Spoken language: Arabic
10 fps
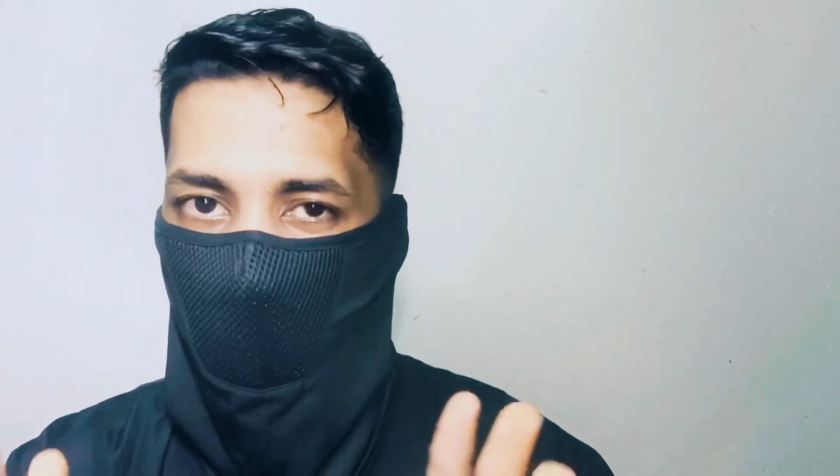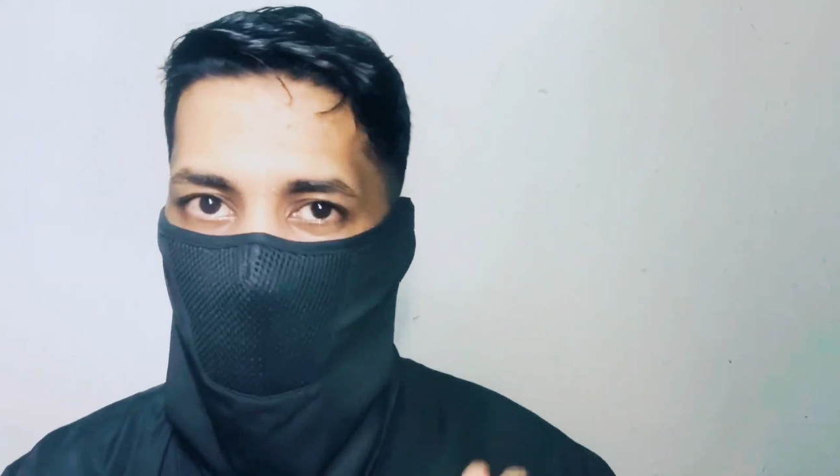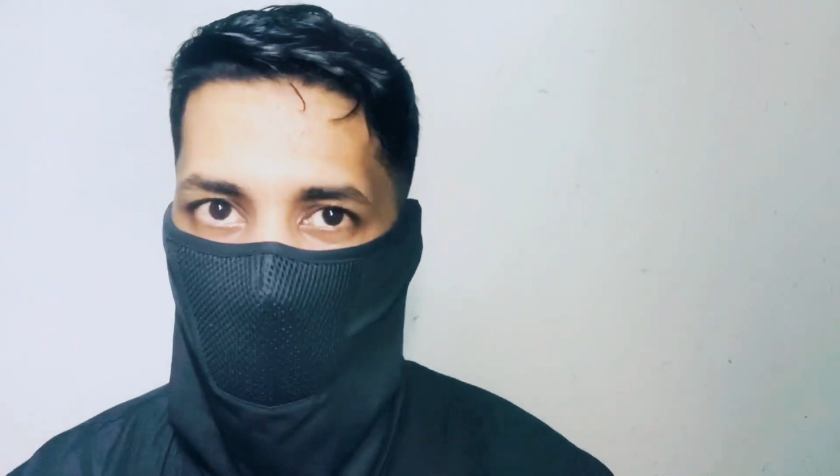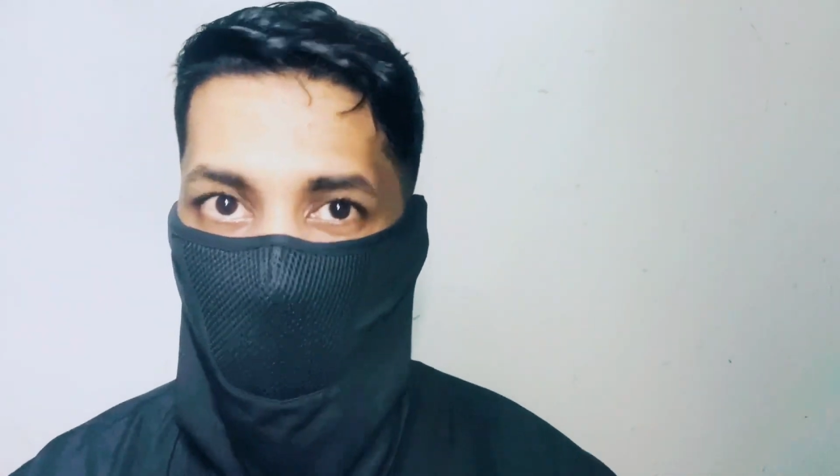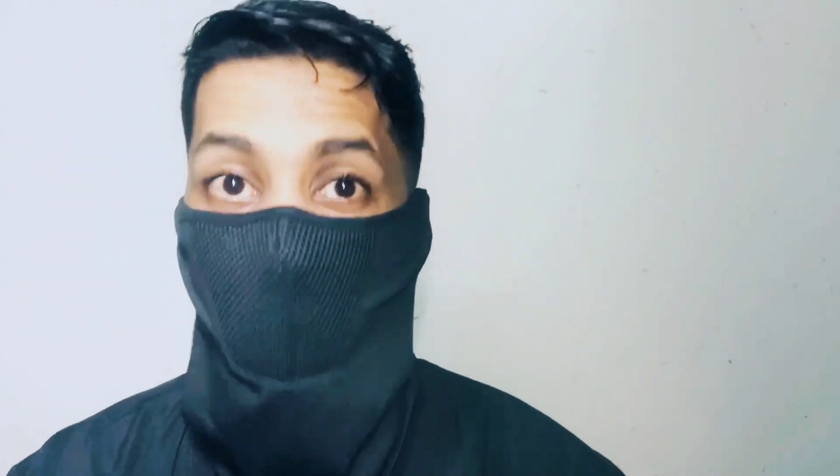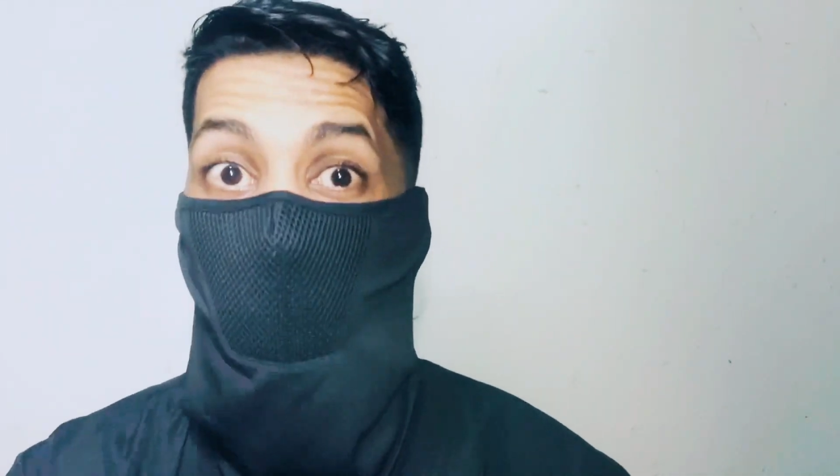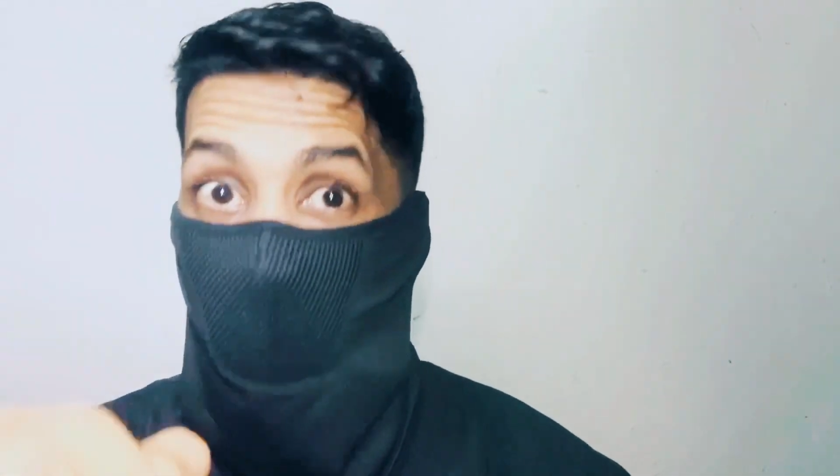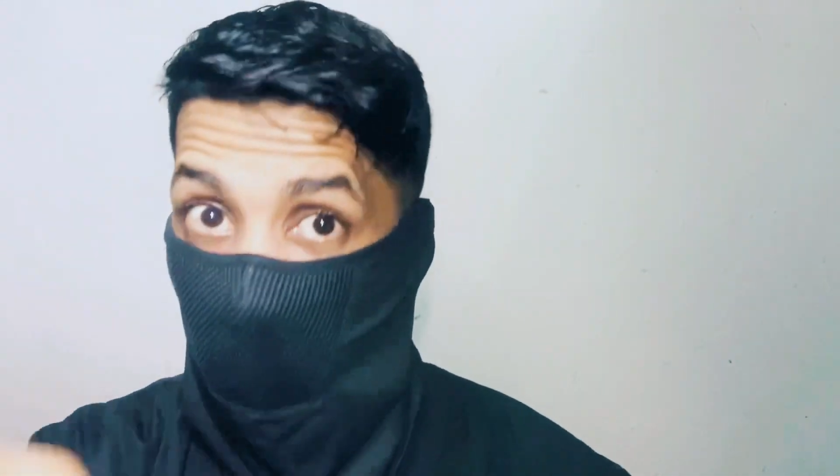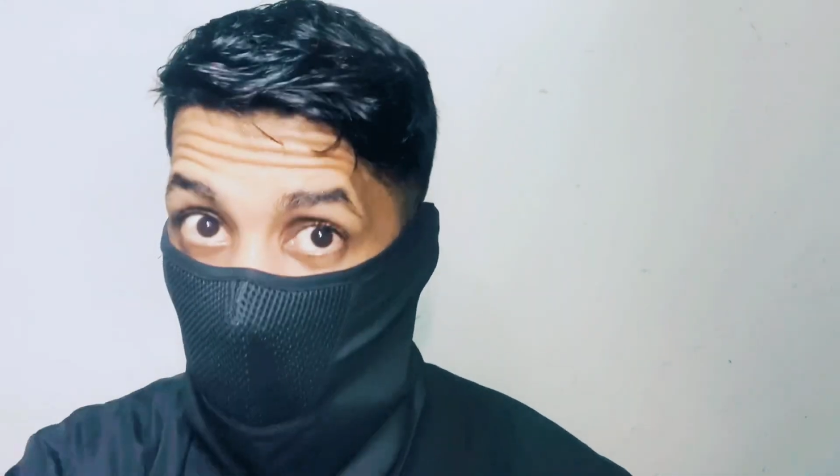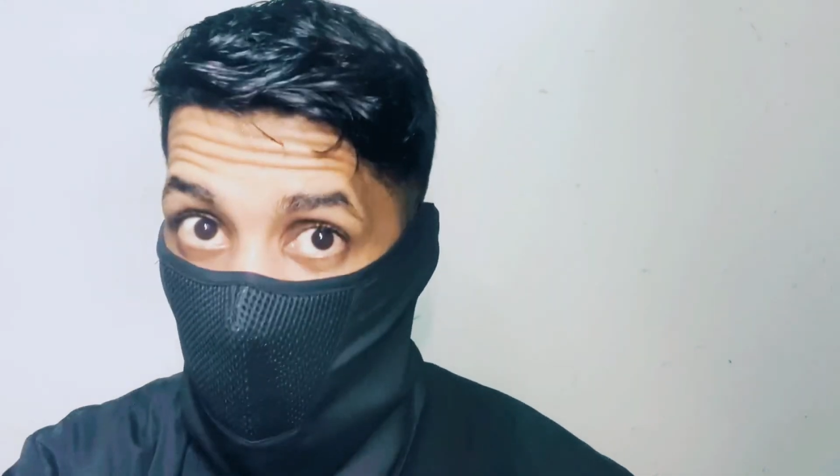موريتان
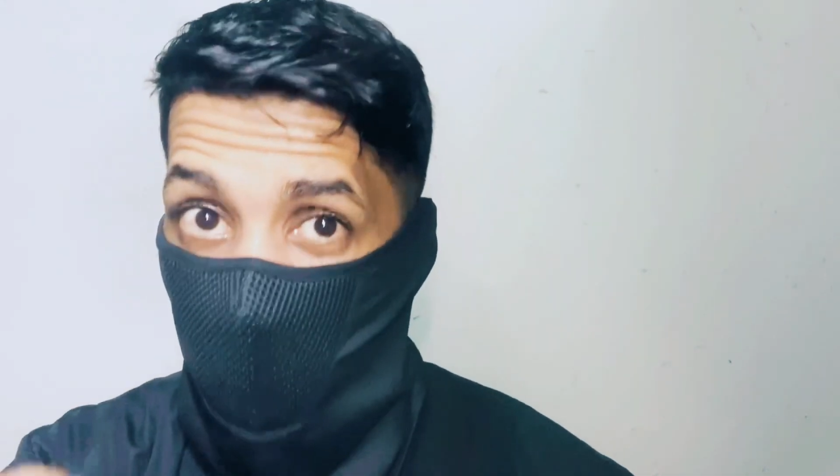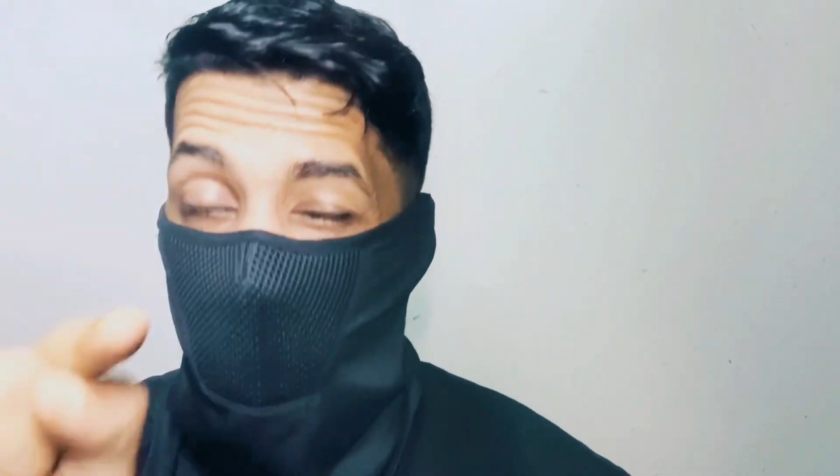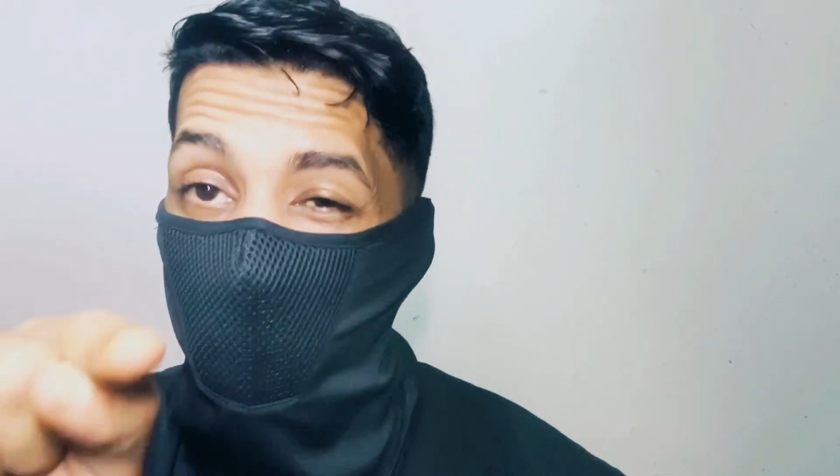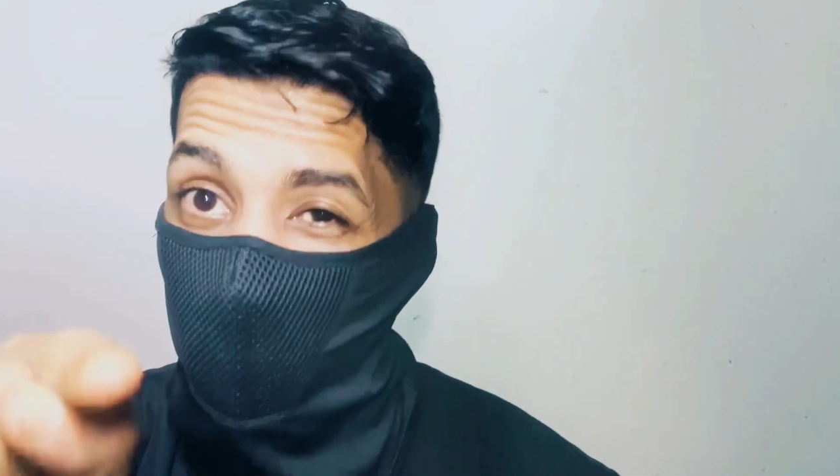ونعرف الكرسي